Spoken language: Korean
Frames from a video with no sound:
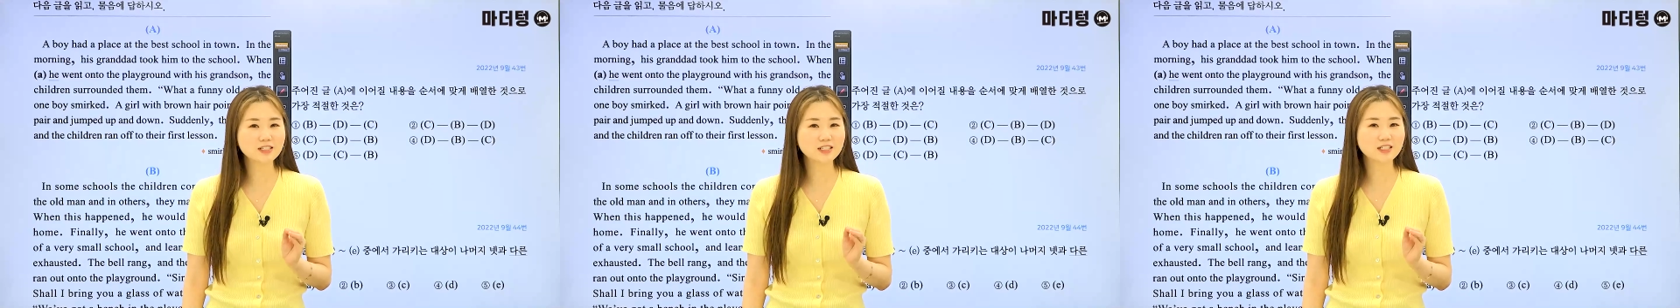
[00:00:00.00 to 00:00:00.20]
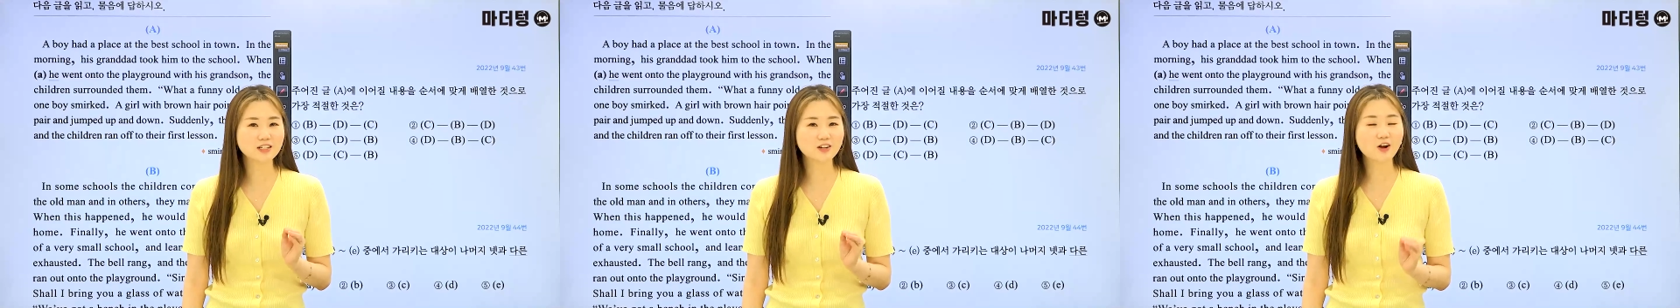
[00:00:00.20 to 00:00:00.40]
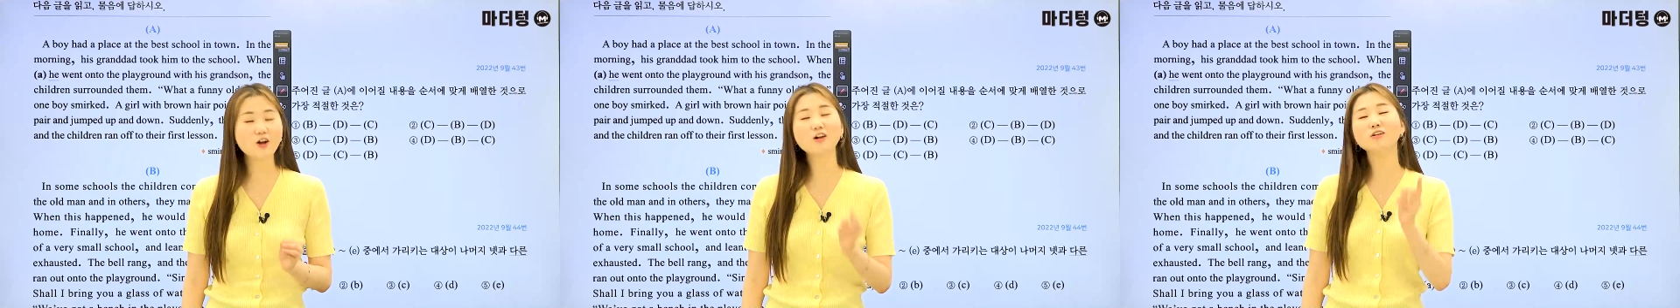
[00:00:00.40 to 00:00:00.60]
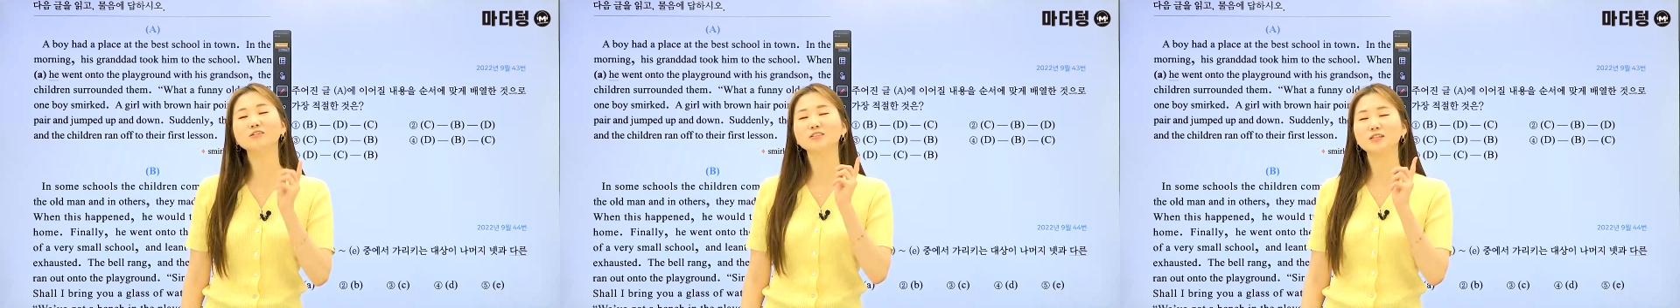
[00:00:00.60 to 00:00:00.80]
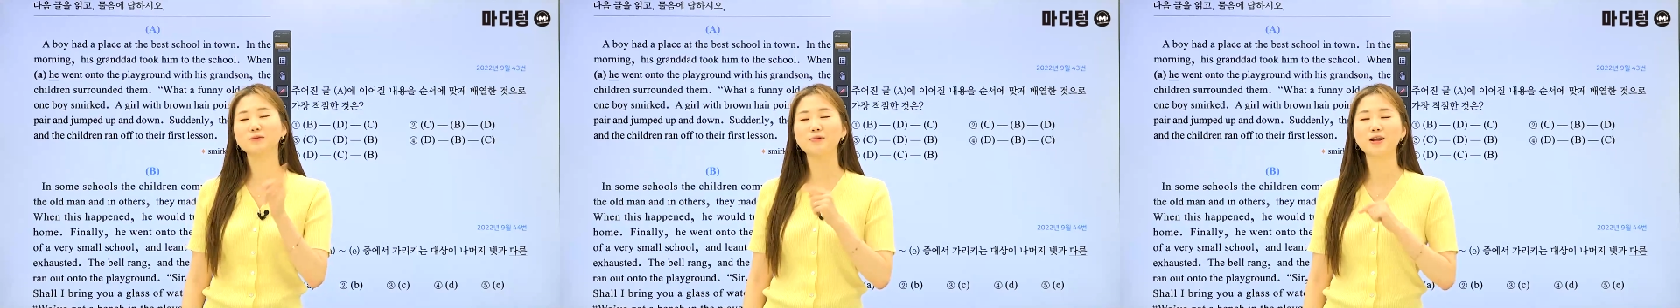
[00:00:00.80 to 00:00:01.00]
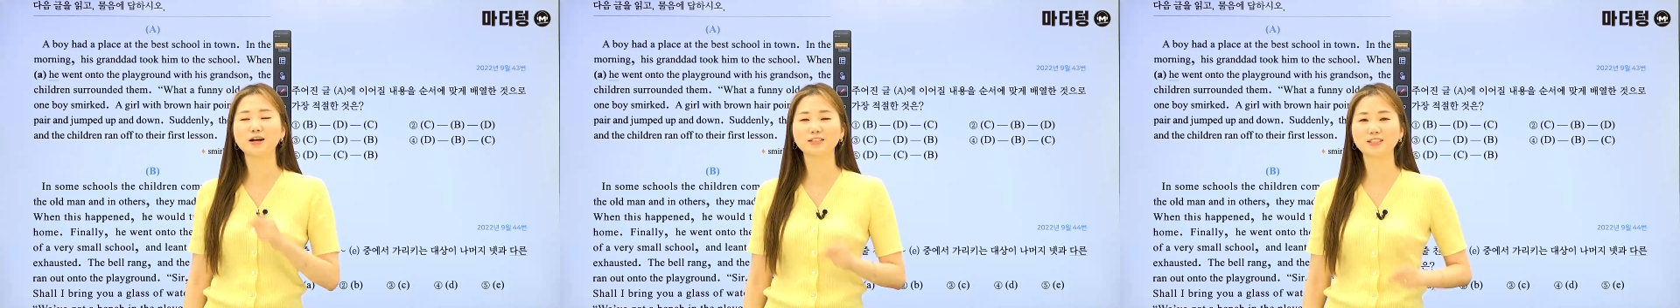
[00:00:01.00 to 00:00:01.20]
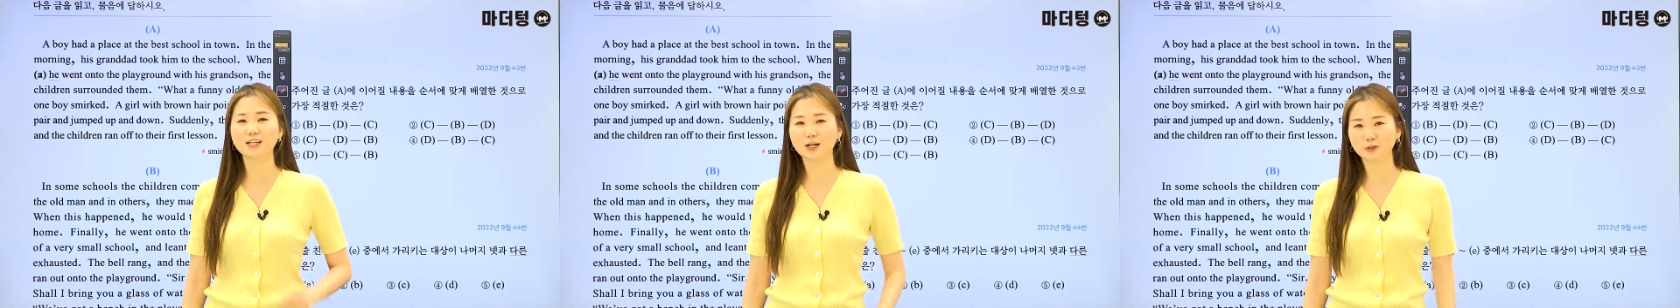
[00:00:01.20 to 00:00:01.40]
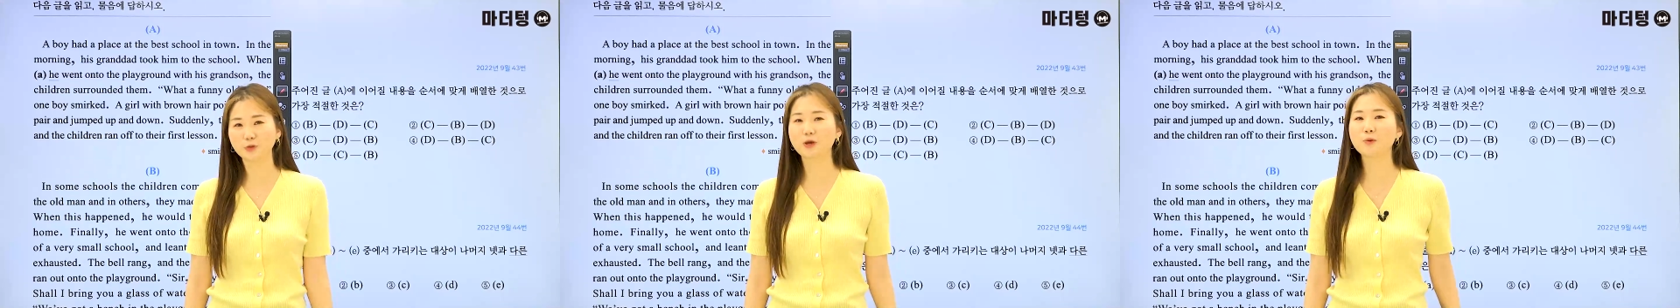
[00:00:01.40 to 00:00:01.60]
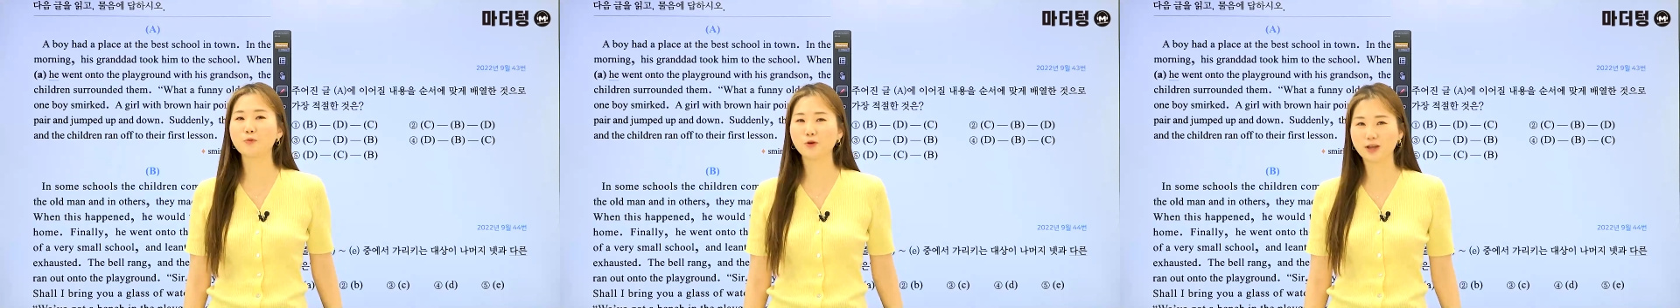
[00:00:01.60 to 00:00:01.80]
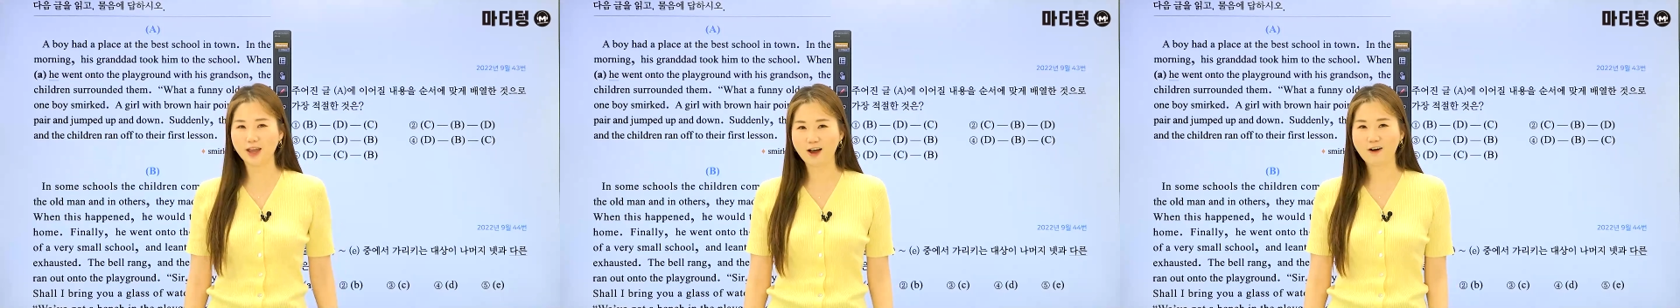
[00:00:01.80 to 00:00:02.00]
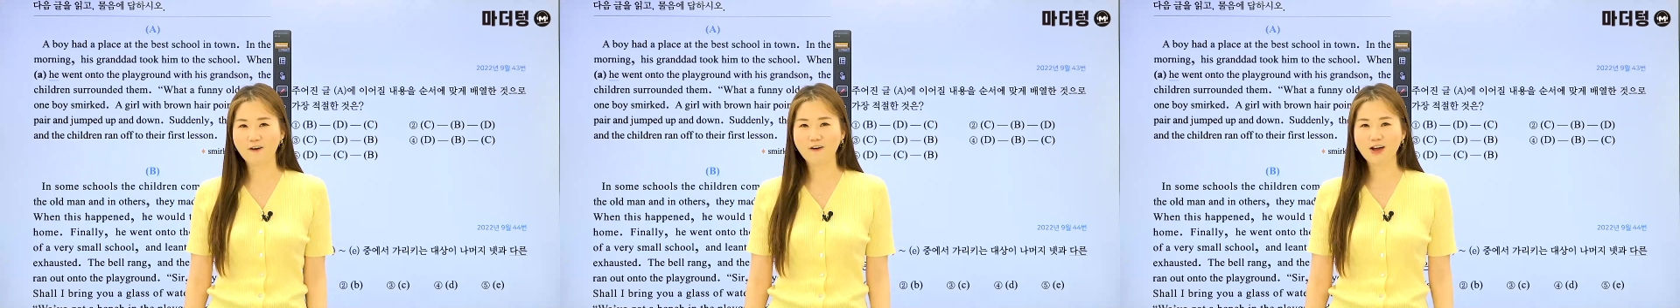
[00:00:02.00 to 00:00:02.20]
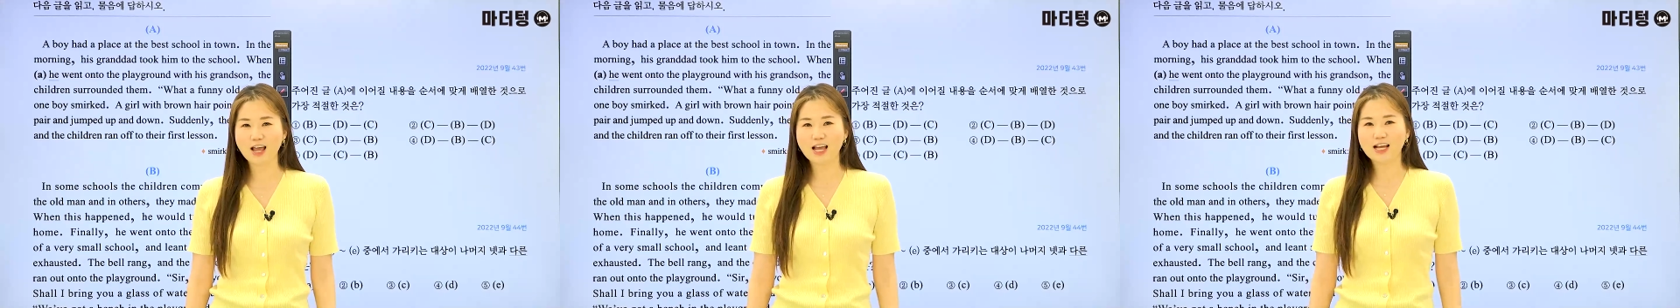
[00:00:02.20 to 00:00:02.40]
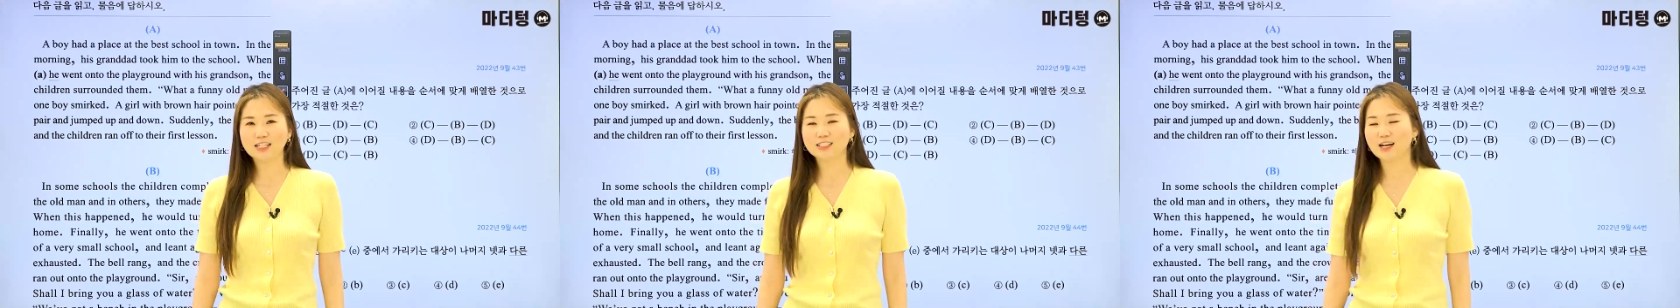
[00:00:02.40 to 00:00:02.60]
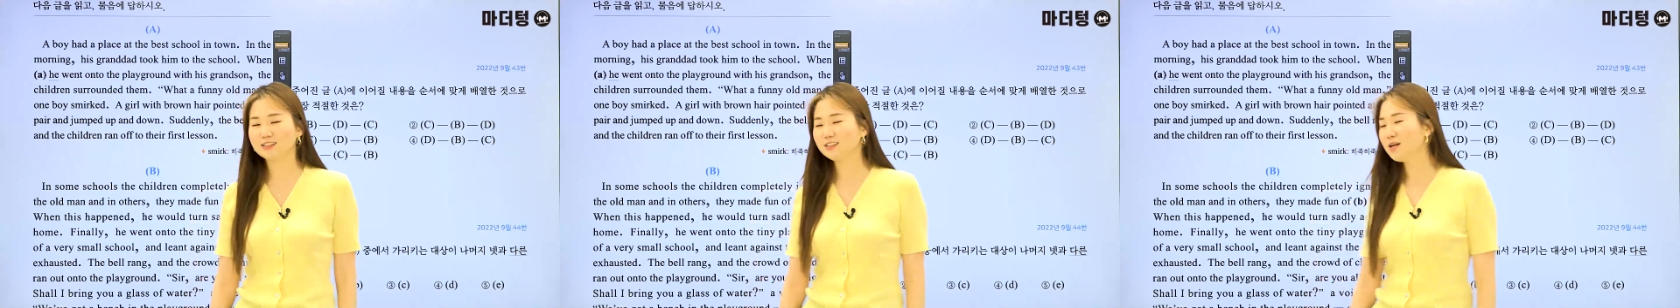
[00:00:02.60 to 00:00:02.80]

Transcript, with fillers: 치는 걸 쌤이랑 같이 약속해 볼게요. 자,